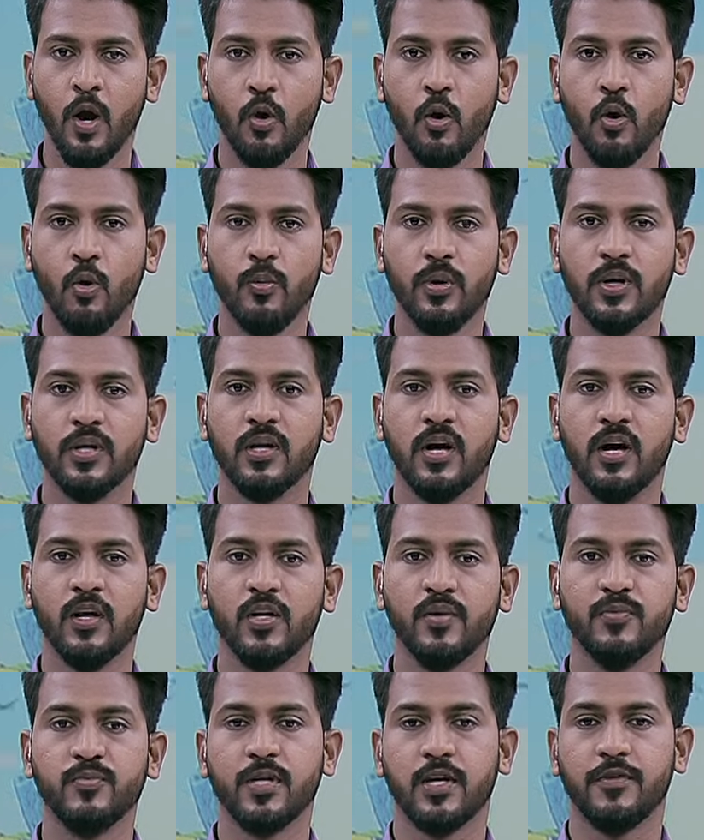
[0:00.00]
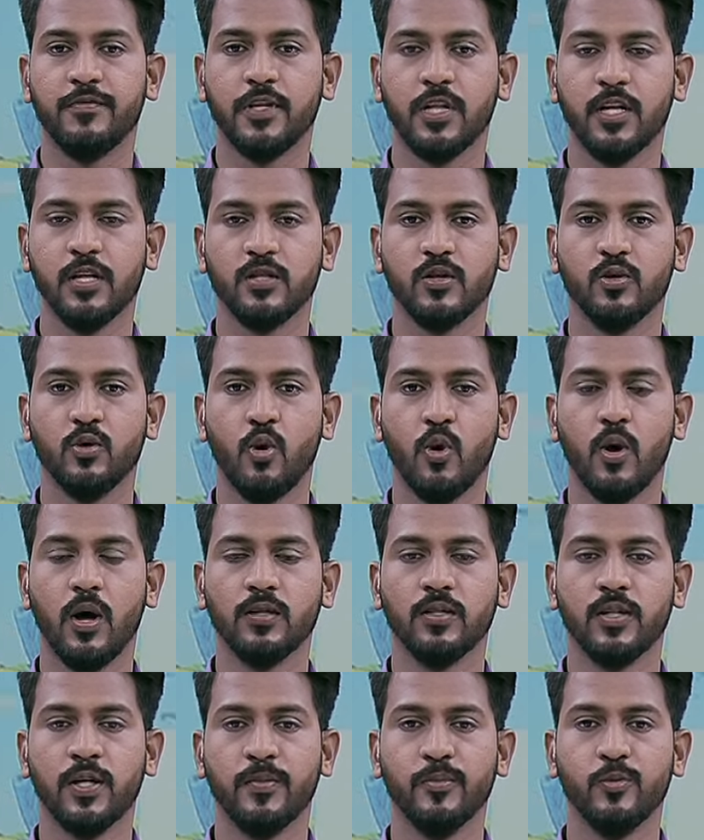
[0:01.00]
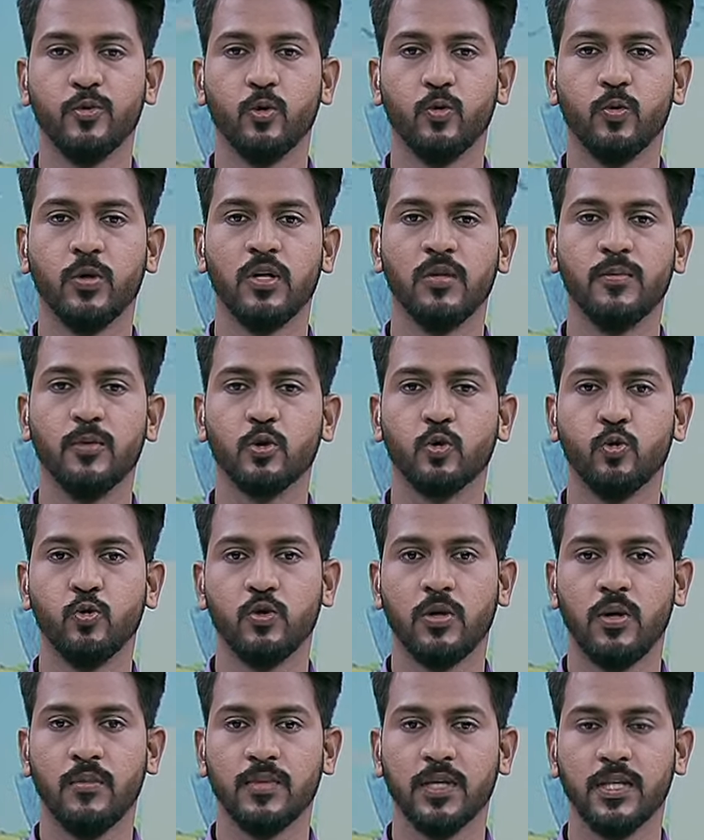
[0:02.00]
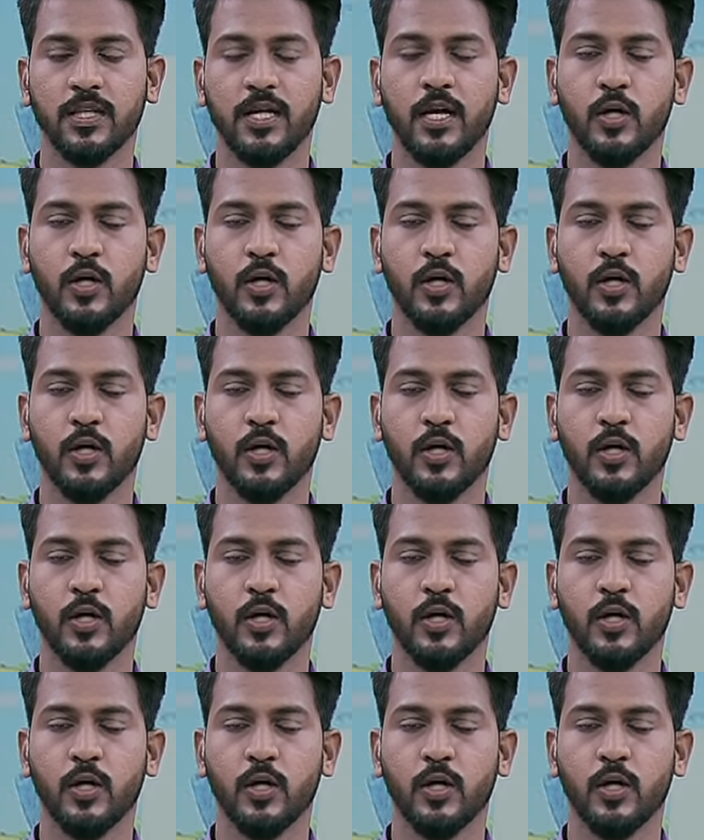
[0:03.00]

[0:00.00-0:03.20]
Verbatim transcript: ஒவ்வொரு ஆண்டும் சர்வதேச யோகா தினம் ஜூன் இருபத்தொன்றாம் தேதி